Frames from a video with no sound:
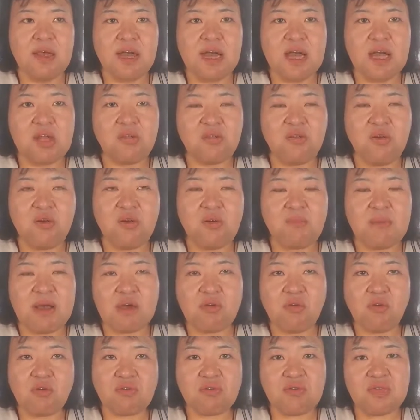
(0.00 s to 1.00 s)
あの、まあ、
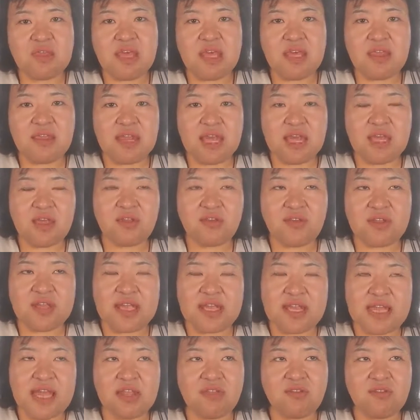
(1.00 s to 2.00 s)
国政選挙に
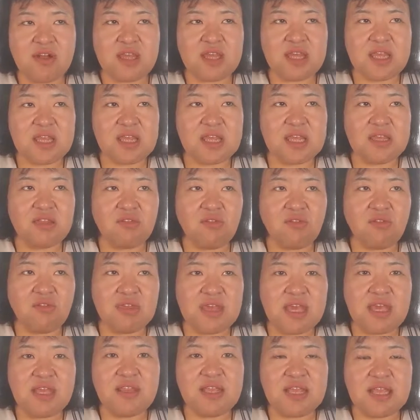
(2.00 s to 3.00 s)
出たいとか、市長
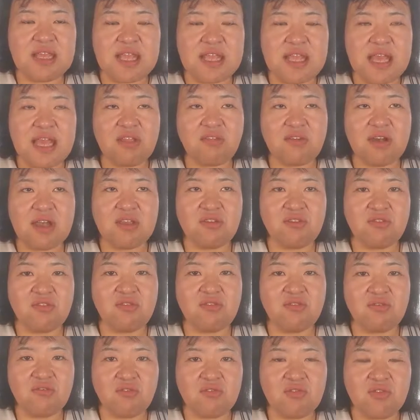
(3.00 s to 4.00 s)
選に出たいとかい
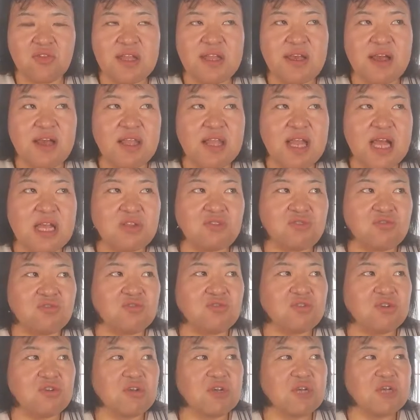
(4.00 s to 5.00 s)
うことではな
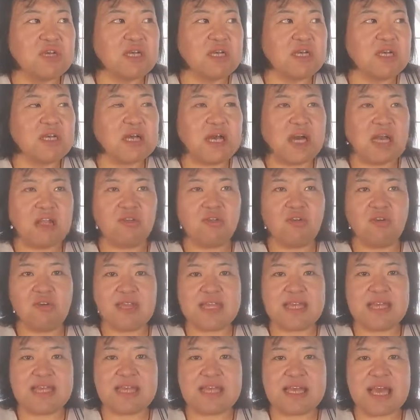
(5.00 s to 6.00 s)
く、あの、
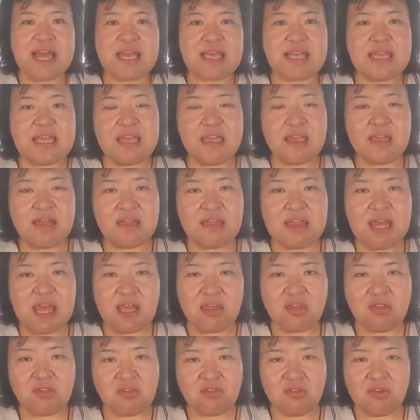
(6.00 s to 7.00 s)
市議会議員
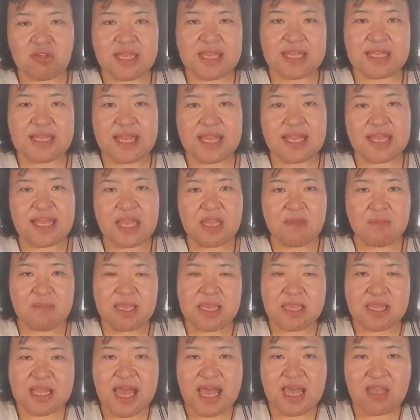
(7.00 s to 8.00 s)
選挙に出て
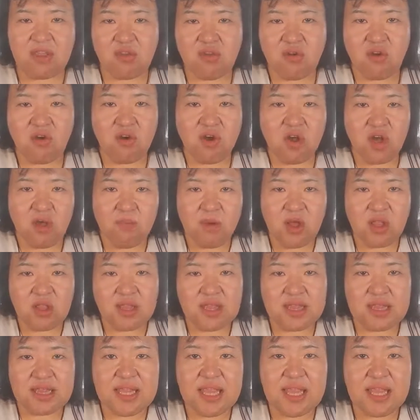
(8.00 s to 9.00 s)
みたいと思っ
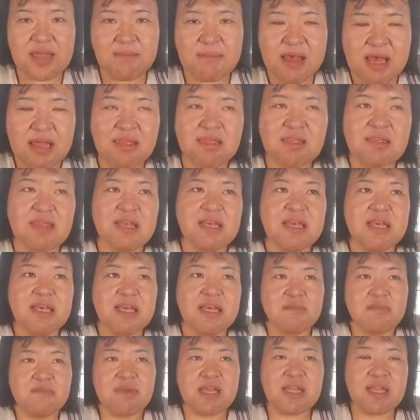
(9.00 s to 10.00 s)
ています。
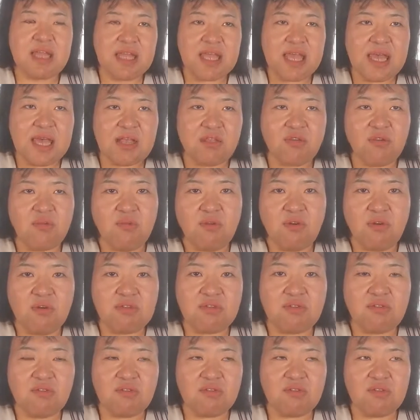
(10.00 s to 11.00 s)
まだね、あの、妄
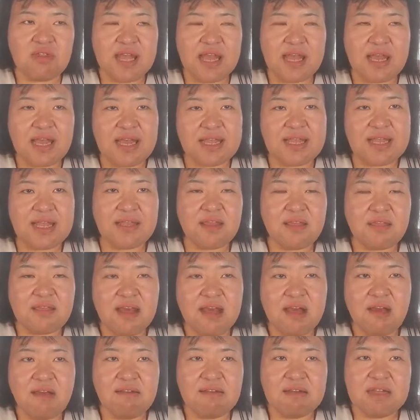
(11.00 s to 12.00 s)
想の段階なんです
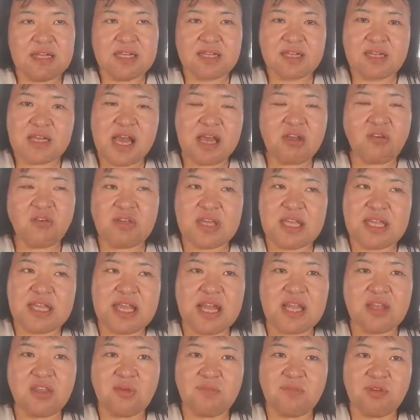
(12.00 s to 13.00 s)
が、過去に
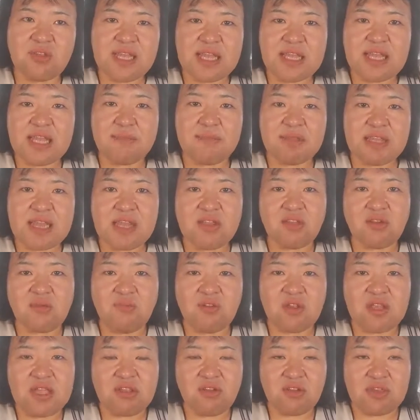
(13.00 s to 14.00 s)
何度も出てみたいと
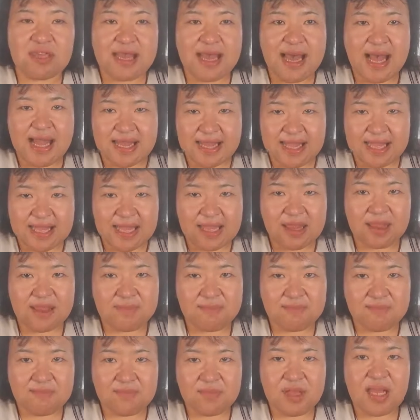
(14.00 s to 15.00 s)
思った時はあったんで
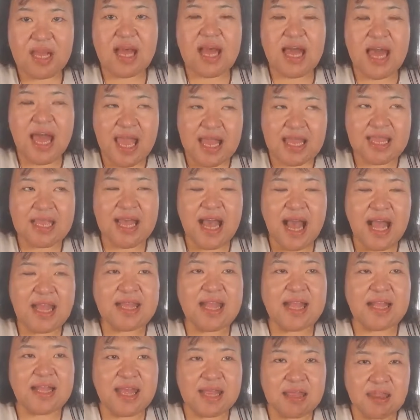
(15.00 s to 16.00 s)
す。はい、
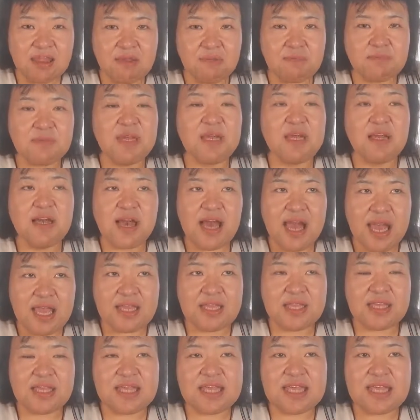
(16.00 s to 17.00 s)
あったんです。は
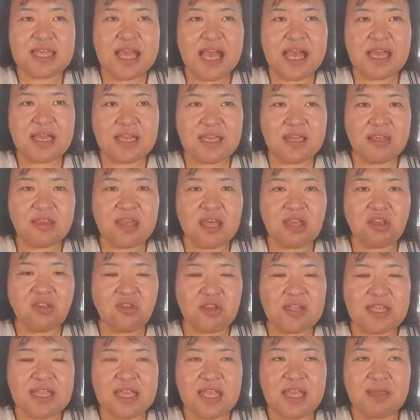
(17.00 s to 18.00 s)
い、市議会議員選
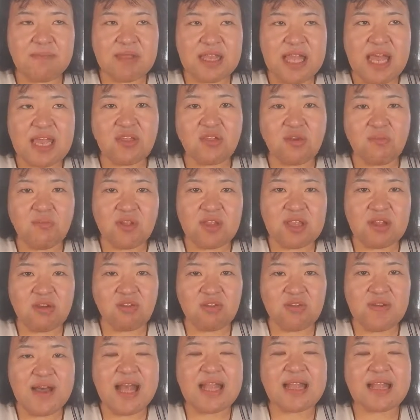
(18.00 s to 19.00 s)
挙に出てみたいと思った
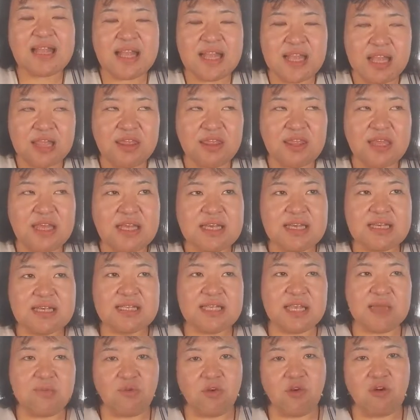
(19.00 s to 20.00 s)
ことはあったんです。
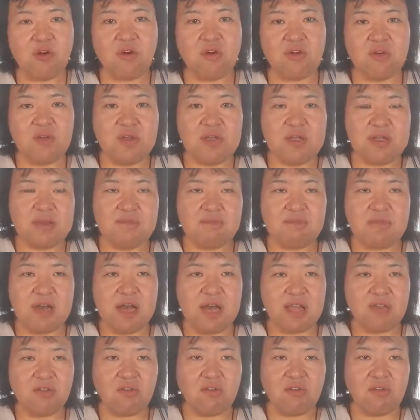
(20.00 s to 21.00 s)
でも、
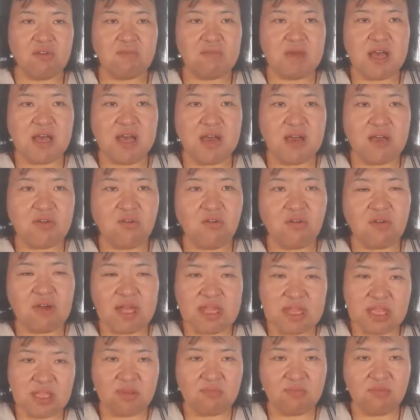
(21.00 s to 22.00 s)
まあ、あの、まあ、お
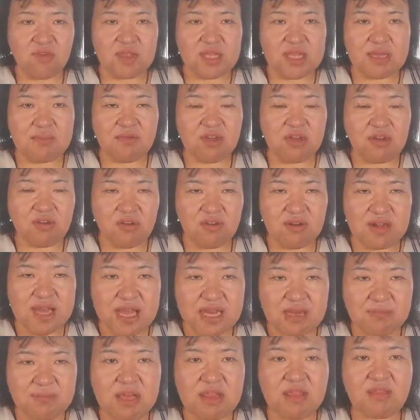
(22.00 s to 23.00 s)
金の問題もいろいろ
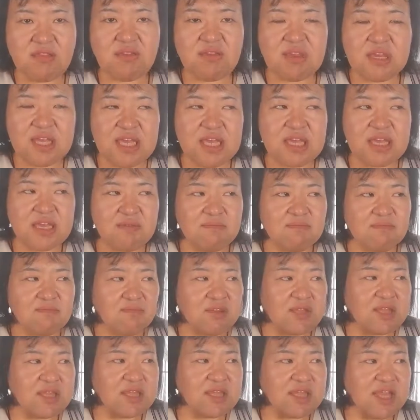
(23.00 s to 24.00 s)
ありますし、
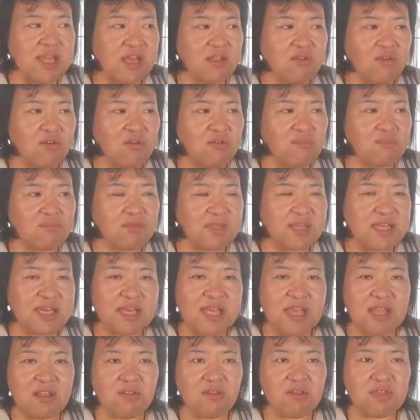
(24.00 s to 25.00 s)
私ね、あの、ぶっちゃ
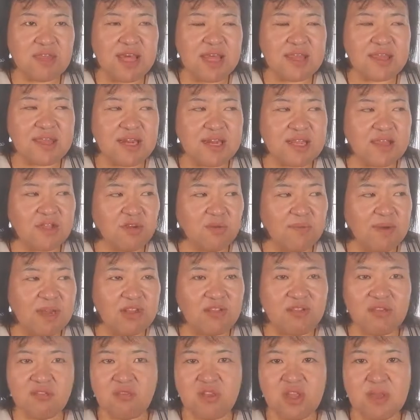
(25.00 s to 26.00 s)
けあの、刺されて困る
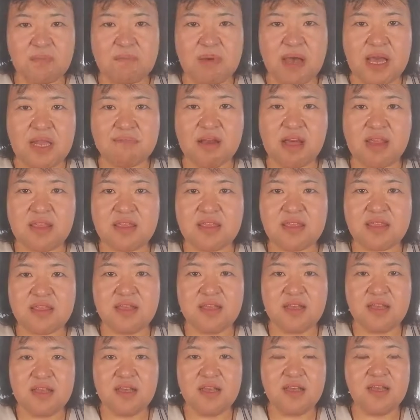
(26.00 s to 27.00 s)
ようなこといっぱいあります。
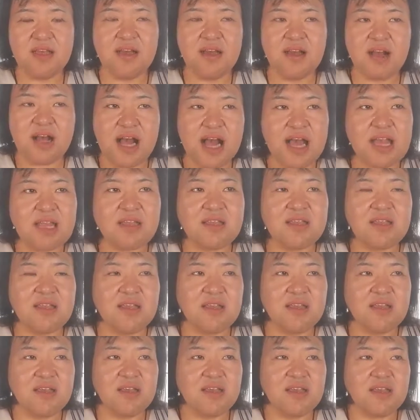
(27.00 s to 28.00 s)
はい。
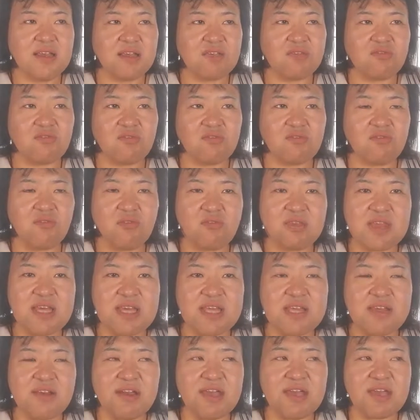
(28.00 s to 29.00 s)
えっと、当
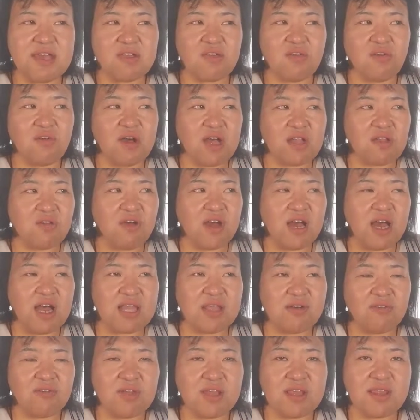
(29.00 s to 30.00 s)
選したらいいけど、あの、ああ
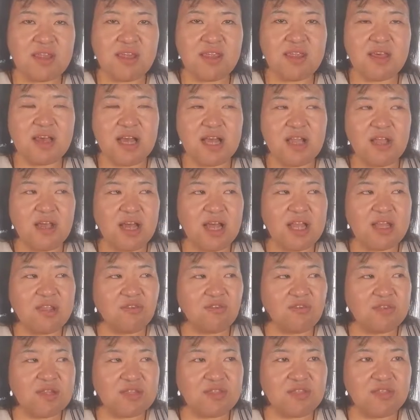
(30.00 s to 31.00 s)
だこだ、ああ
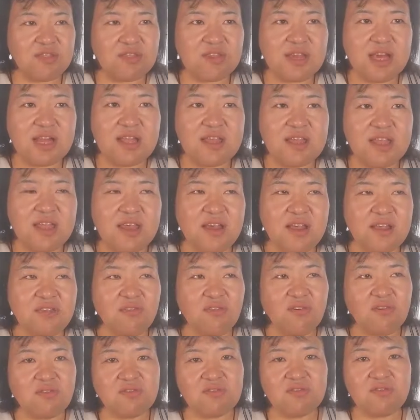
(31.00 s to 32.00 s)
だこだ疲れて、あ
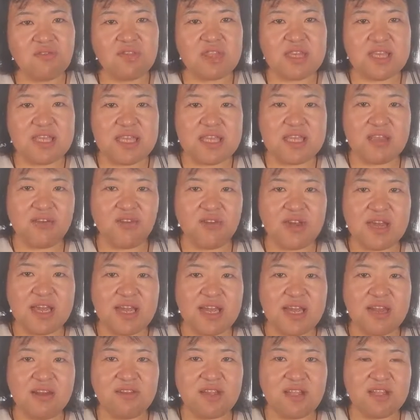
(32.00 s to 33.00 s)
の、えっと、辞任に追いや
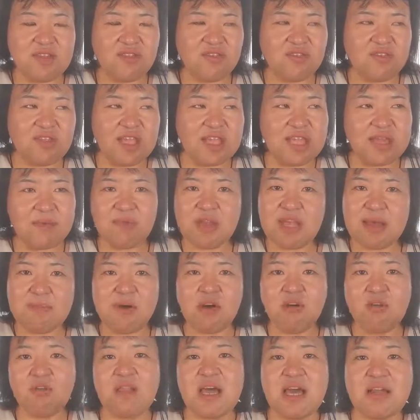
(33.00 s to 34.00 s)
られるなんていうネタも
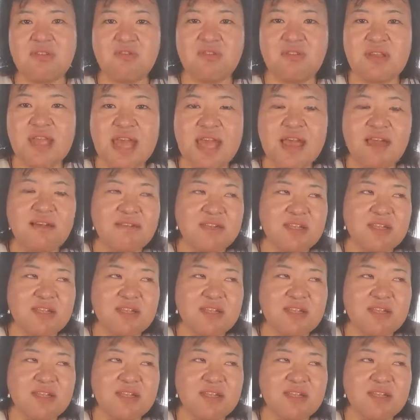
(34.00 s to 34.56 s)
山ほどあるので、